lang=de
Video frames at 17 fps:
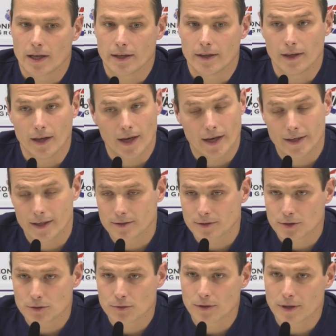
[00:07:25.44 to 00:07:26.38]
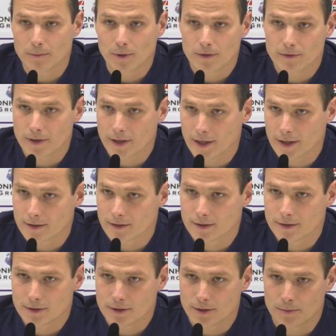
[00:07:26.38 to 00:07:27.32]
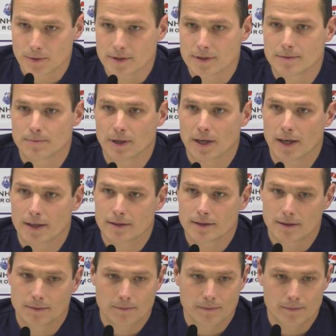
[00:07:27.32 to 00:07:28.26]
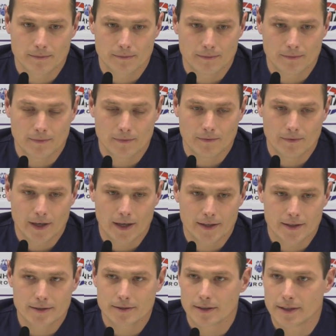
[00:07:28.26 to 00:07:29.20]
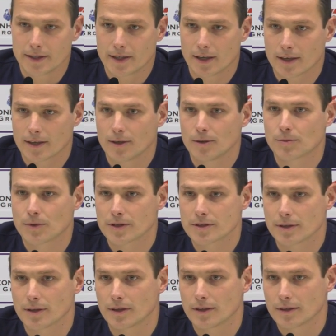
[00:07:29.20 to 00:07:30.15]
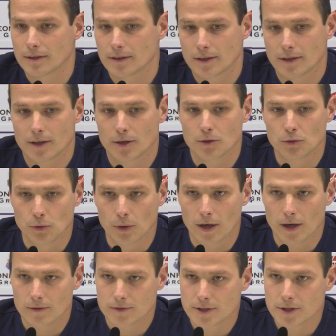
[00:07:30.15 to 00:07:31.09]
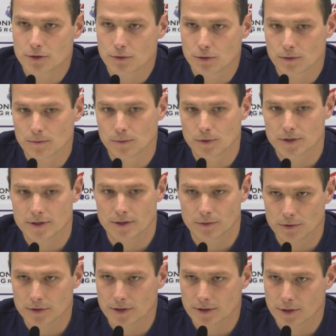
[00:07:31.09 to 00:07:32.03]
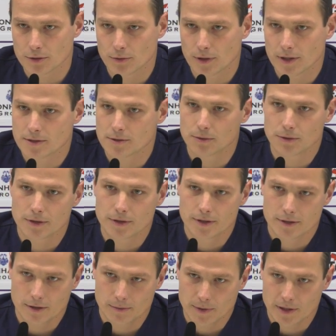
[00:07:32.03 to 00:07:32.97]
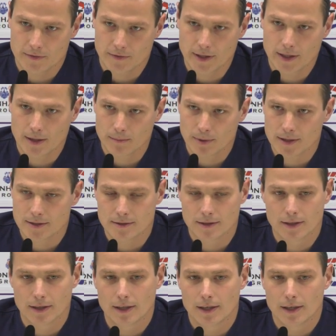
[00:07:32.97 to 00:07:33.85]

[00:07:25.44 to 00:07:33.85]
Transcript: Nein, also ich gucke immer auf den Gegner. Ich glaube, das ist bekannt. Ähm, wer an dieser Liga glaubt, dass er äh, nur auf sich gucken muss in unserer Situation, ich glaube, der ist fehl am Platz.